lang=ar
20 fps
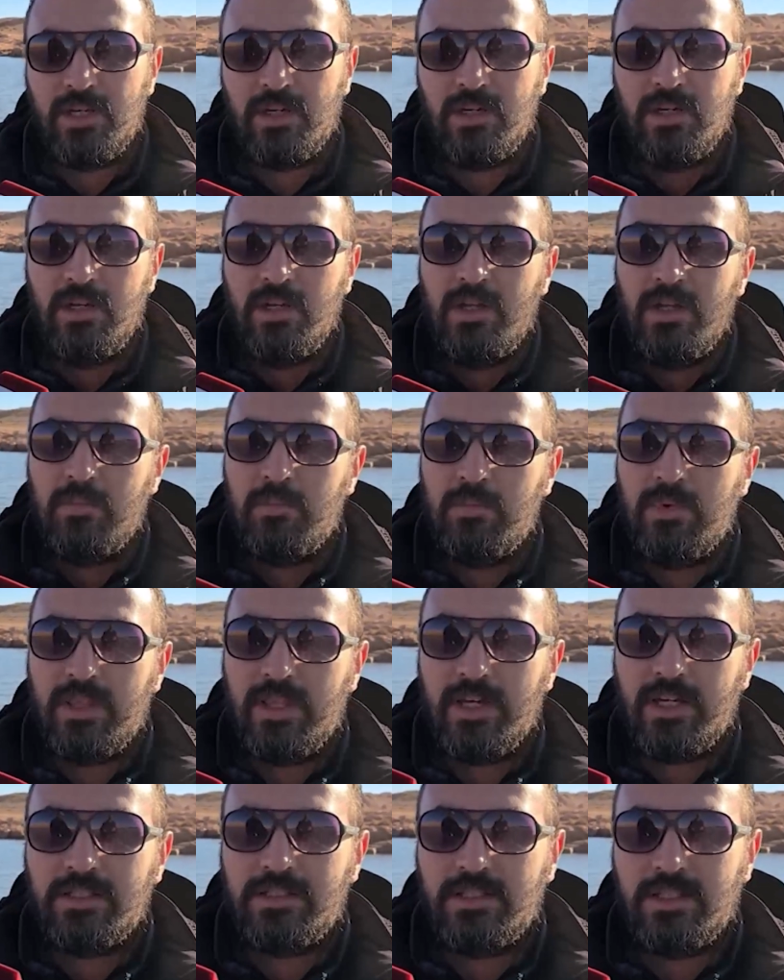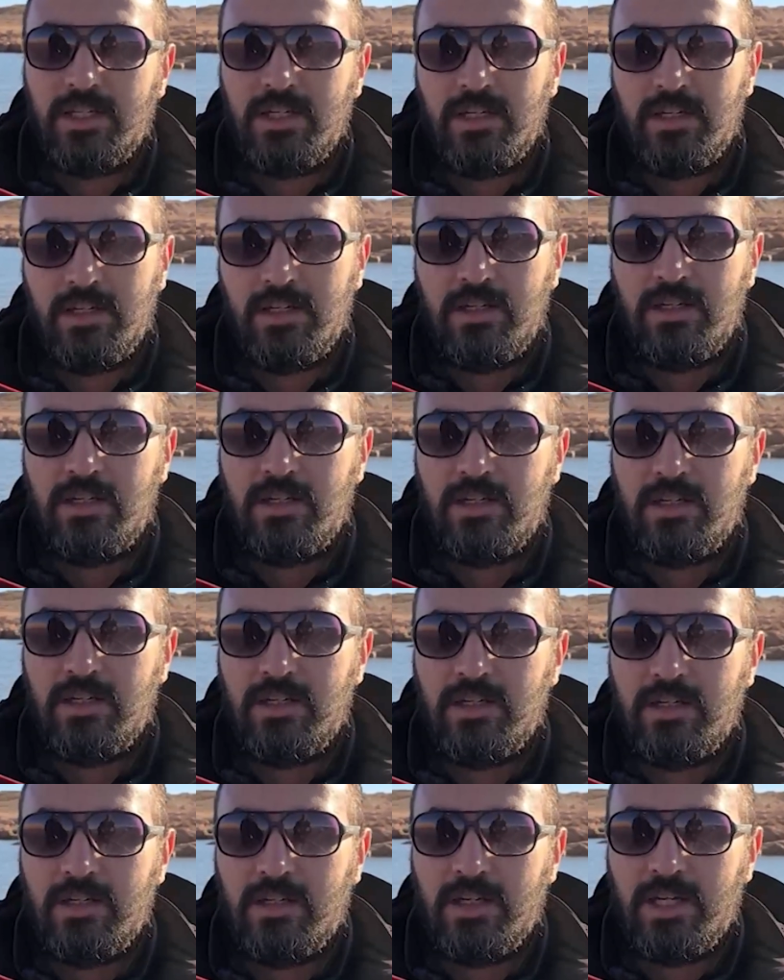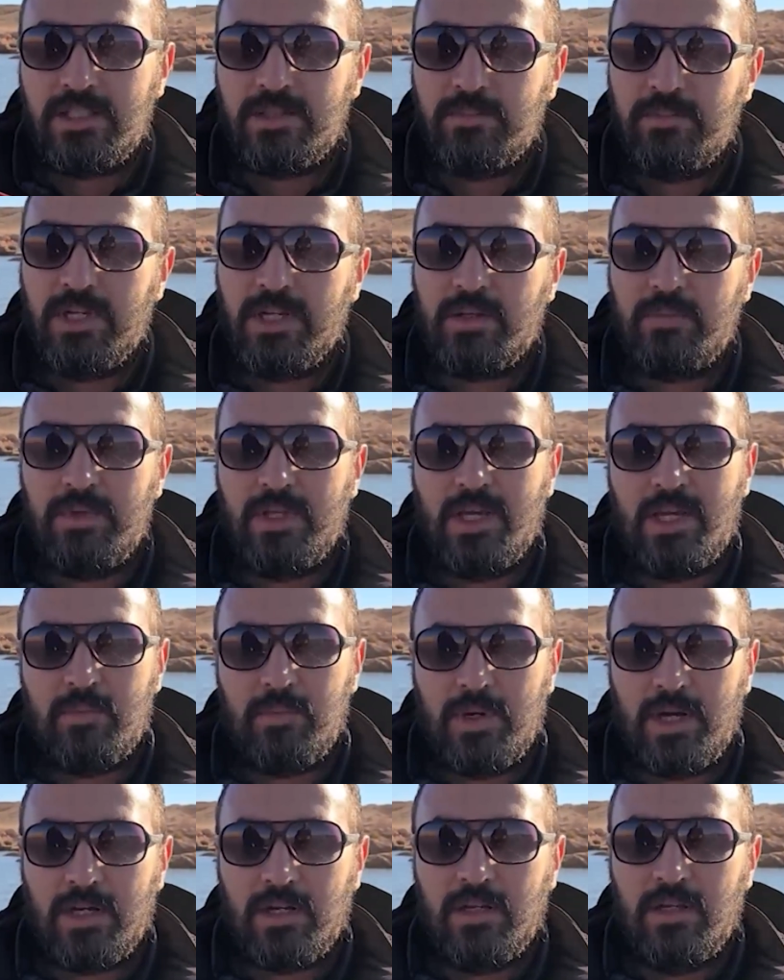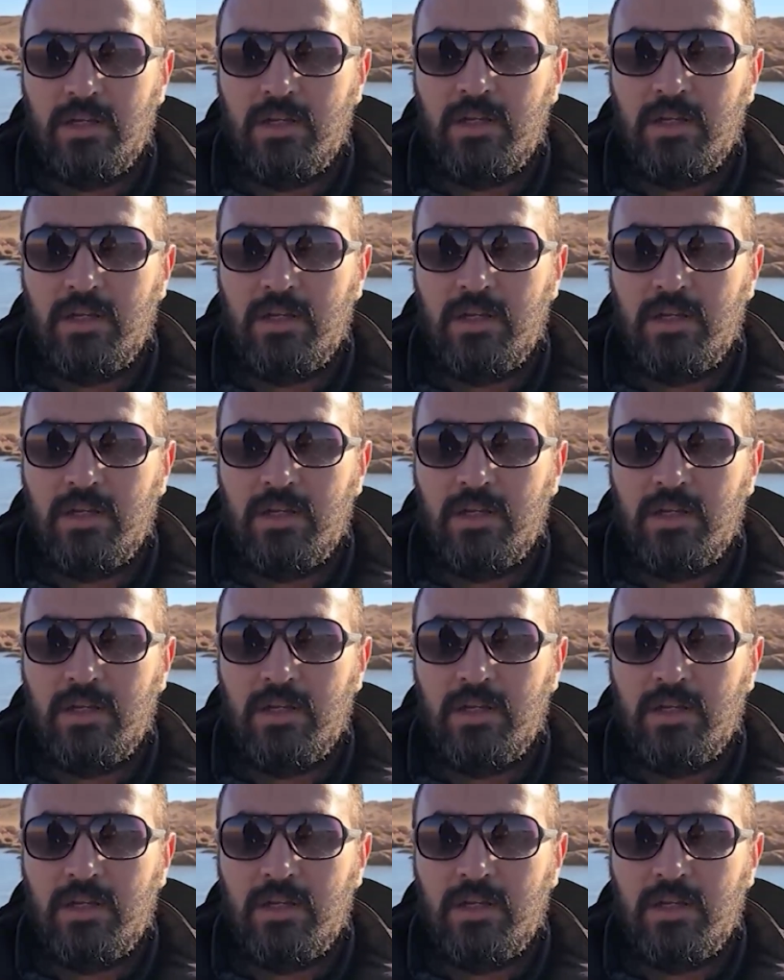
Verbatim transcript: 95% مذاق تاع آه، اسماك مياه البحر